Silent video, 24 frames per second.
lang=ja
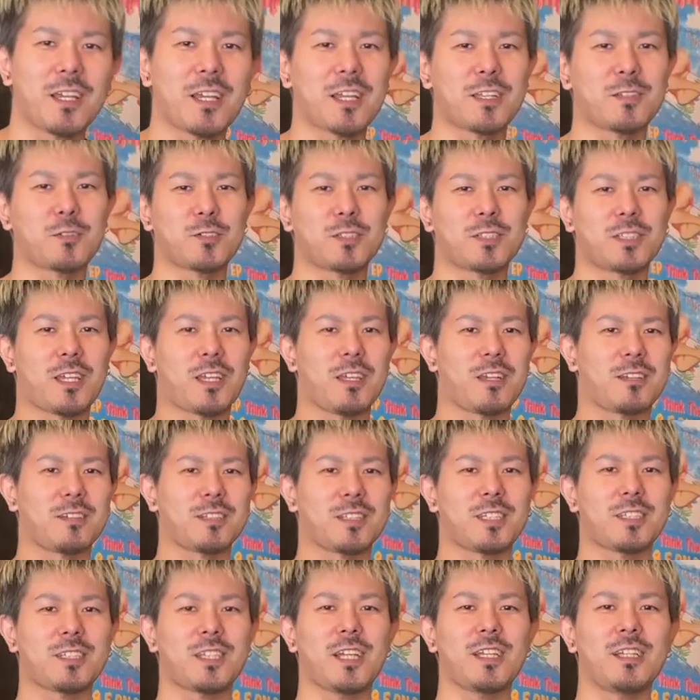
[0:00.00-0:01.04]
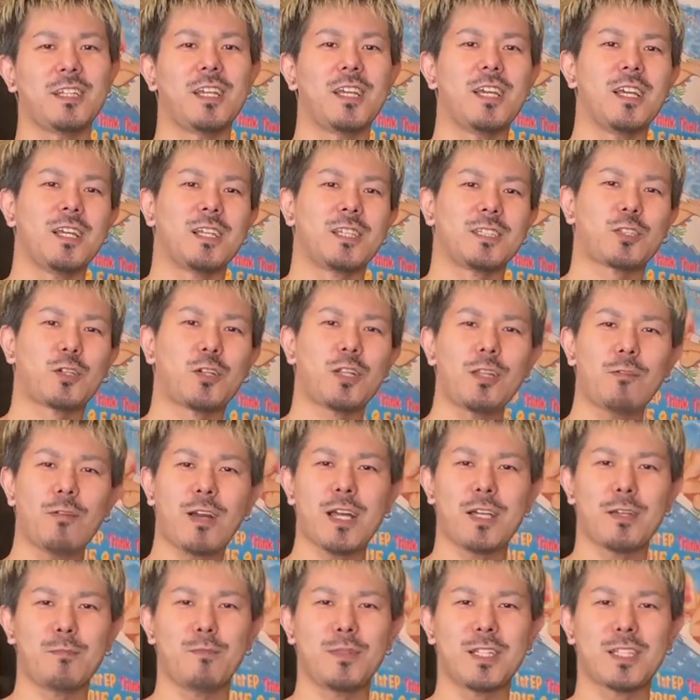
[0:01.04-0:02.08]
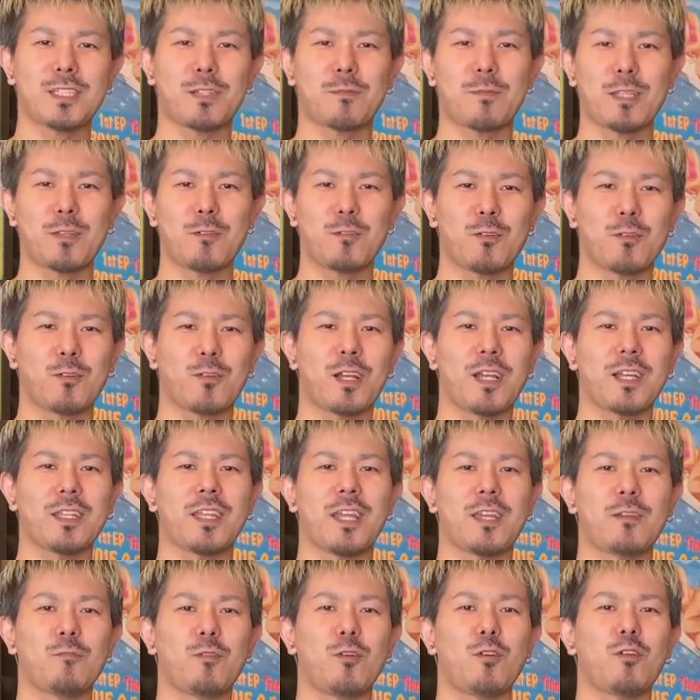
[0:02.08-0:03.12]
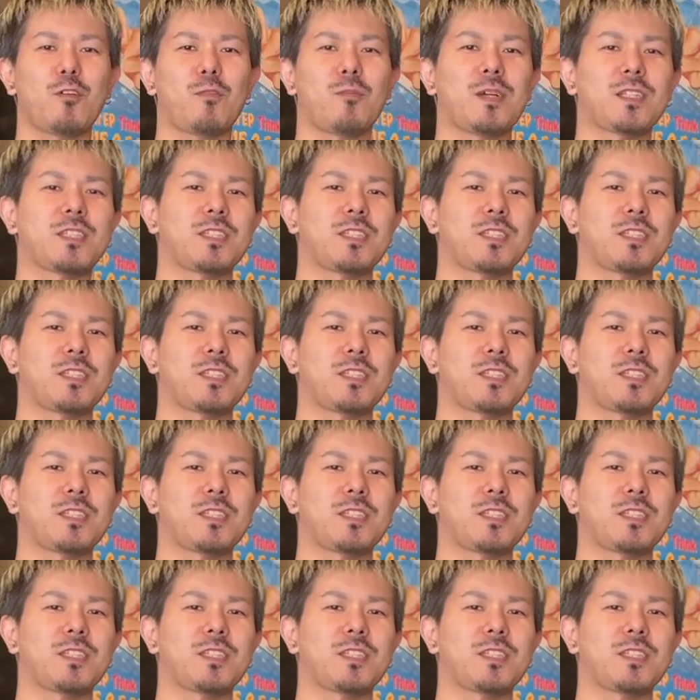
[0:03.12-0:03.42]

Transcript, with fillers: ゲットしてくださいそれでは皆様のご来店をお待